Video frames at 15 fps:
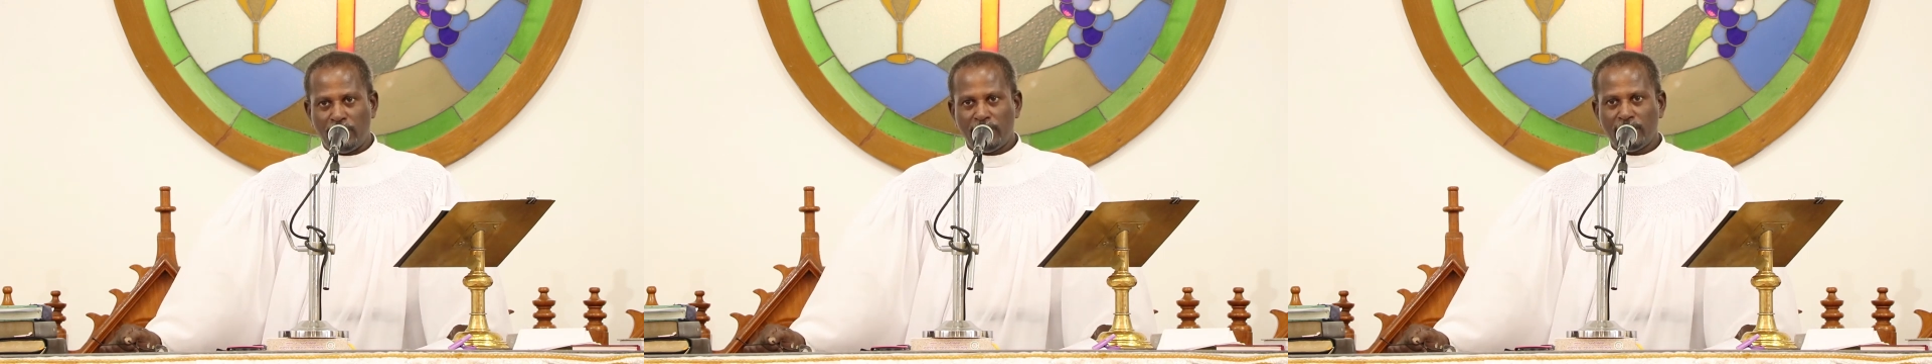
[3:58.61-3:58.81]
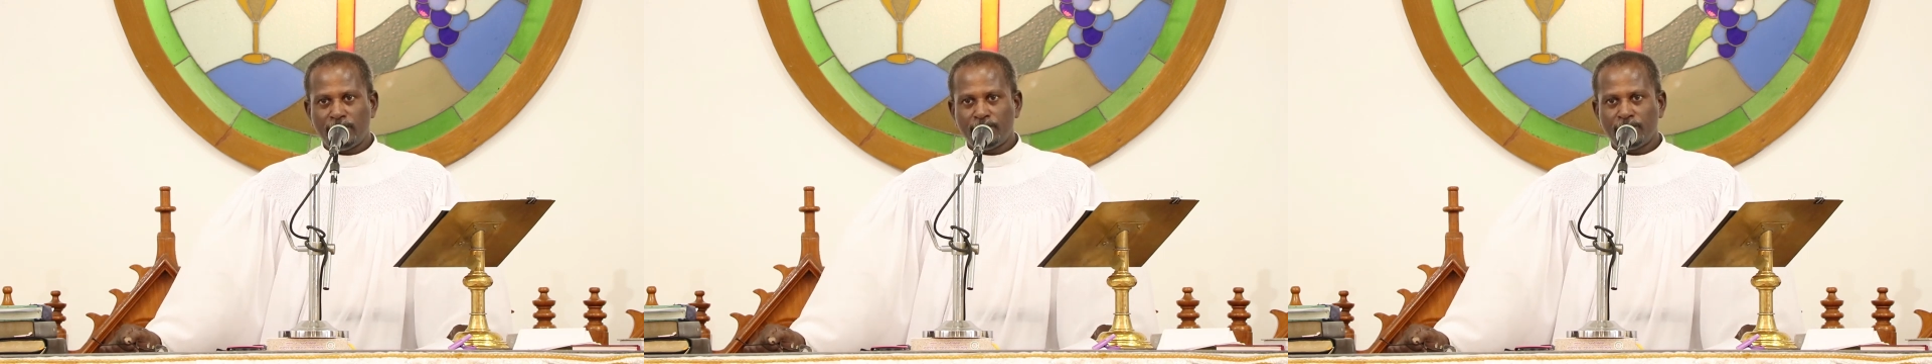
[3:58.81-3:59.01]

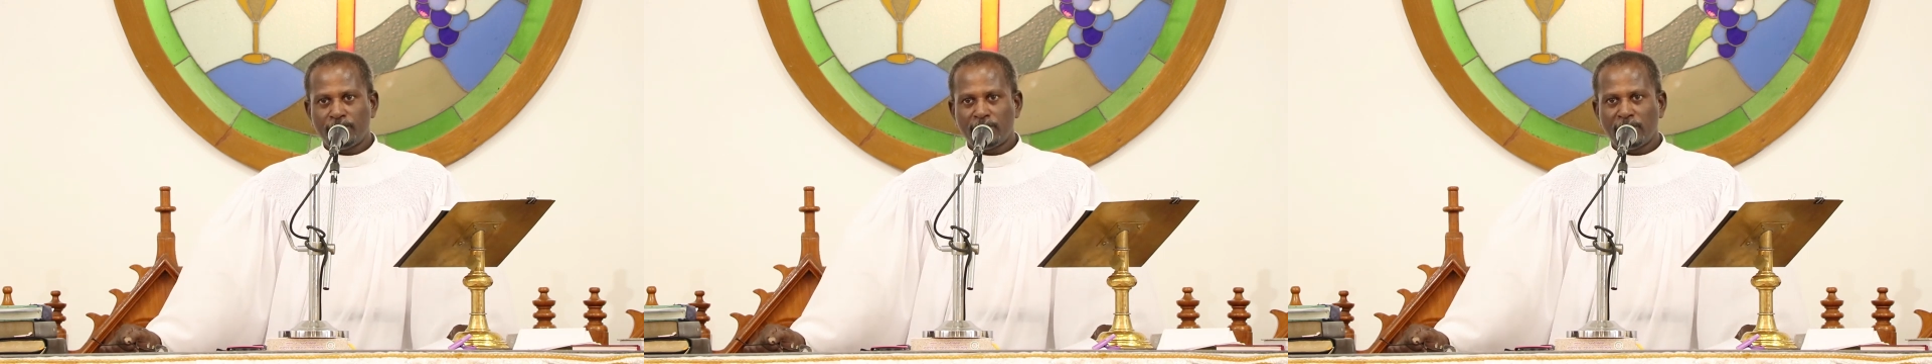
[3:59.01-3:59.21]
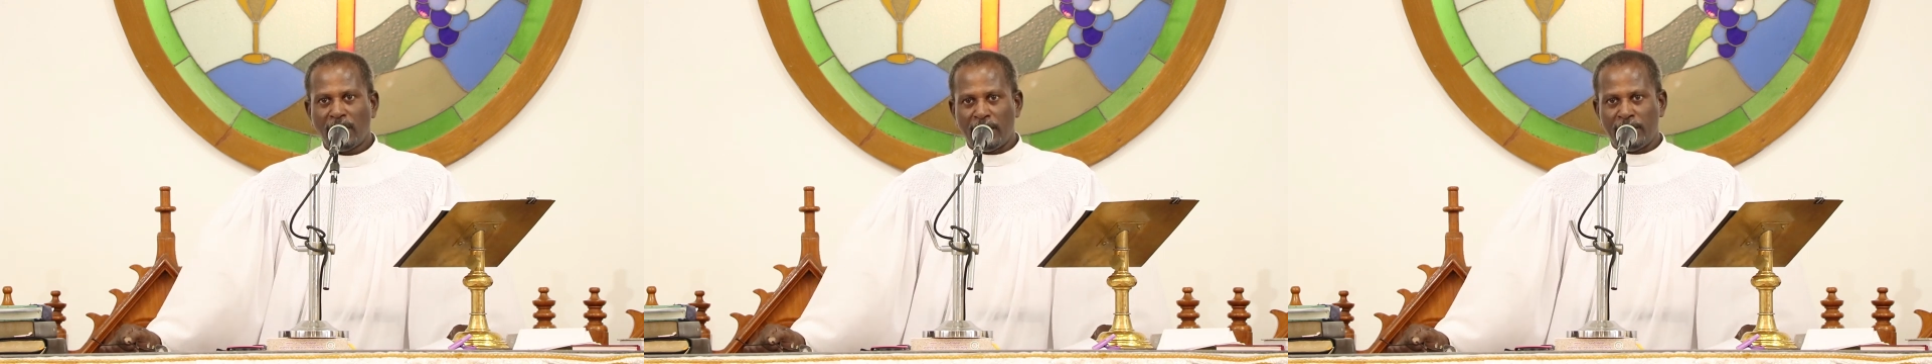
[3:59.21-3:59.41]
உண்டு
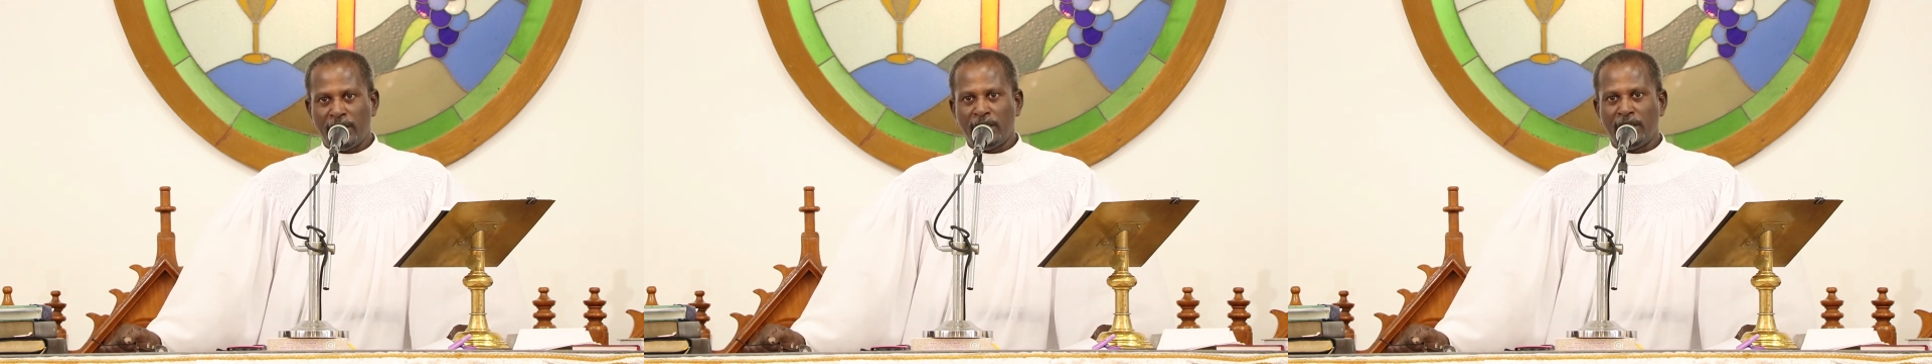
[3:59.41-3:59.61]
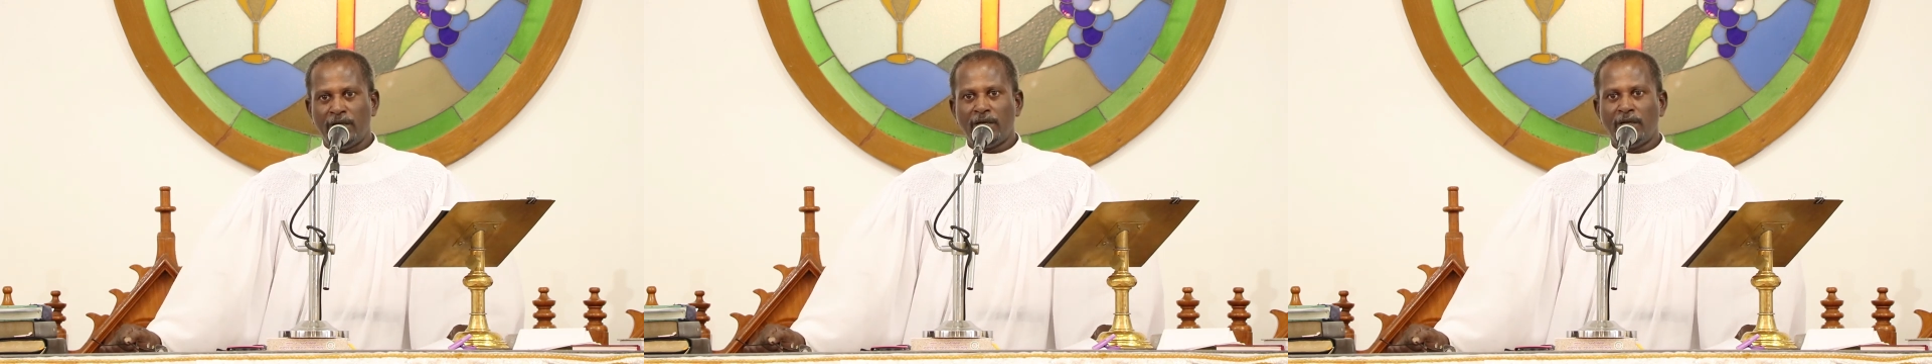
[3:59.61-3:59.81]

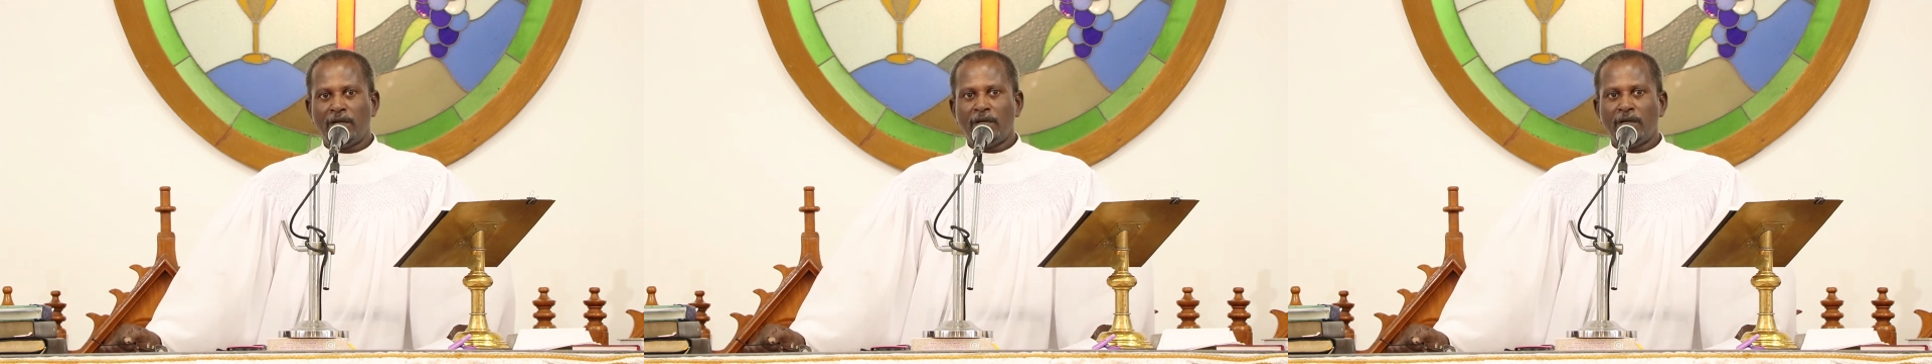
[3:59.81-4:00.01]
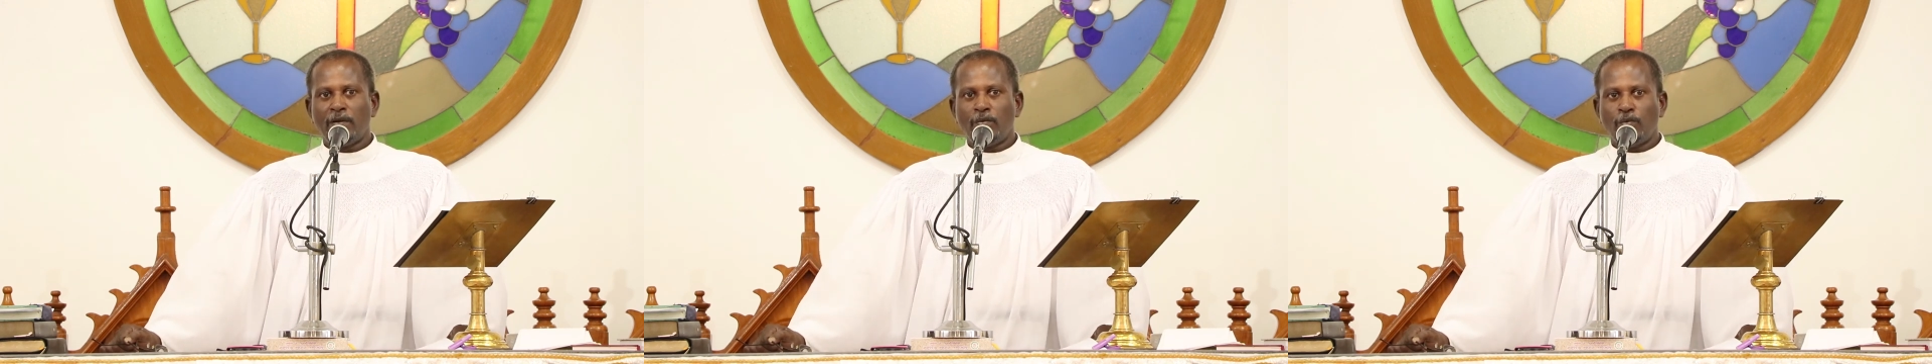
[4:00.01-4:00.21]
அது
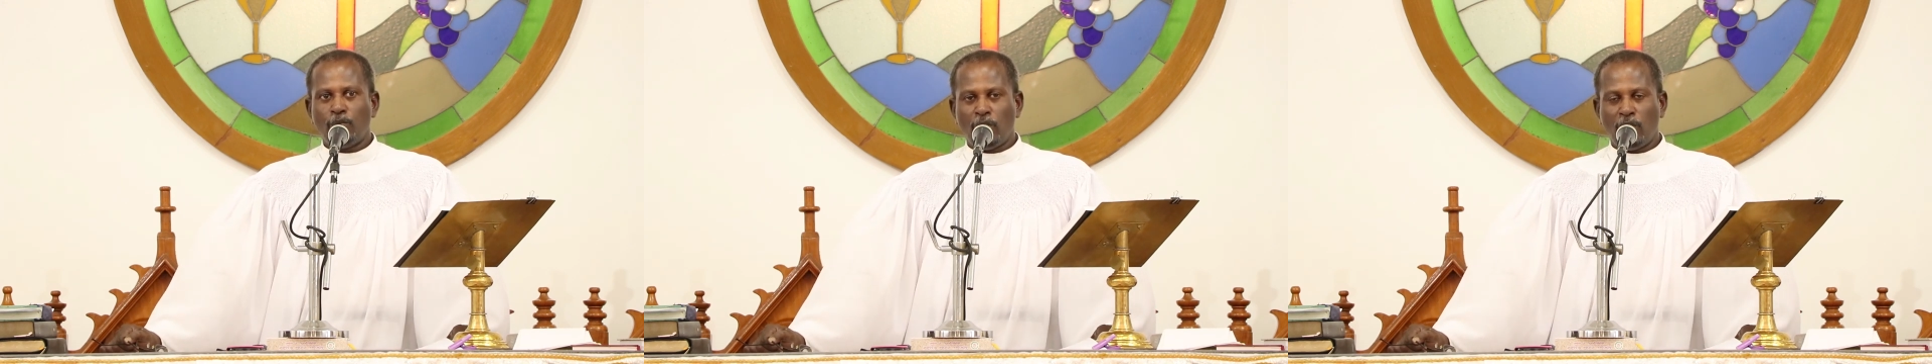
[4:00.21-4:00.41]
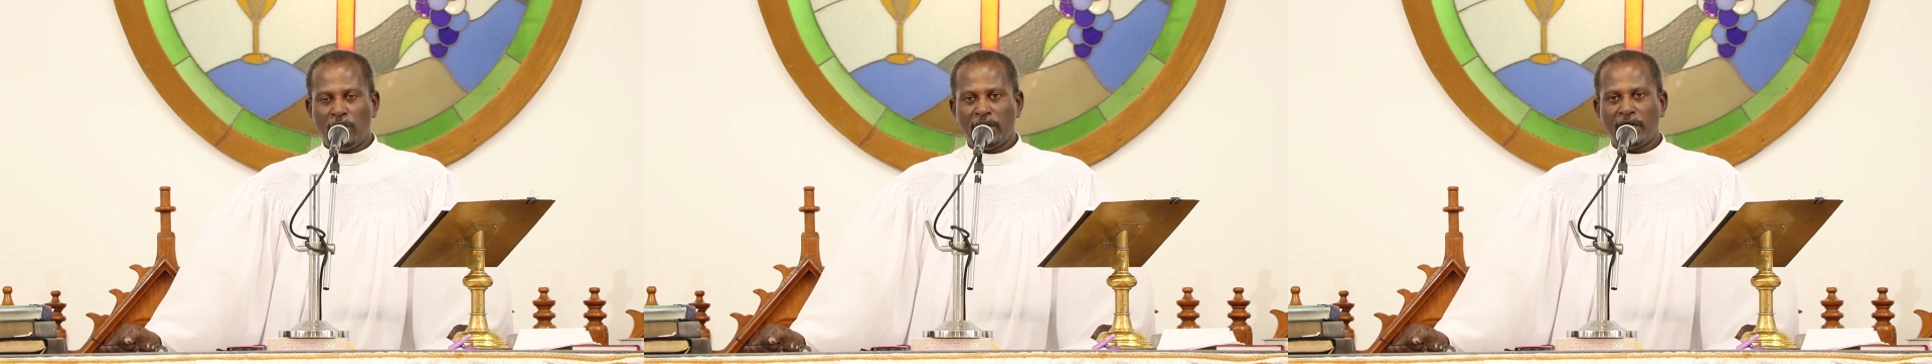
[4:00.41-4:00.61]
போன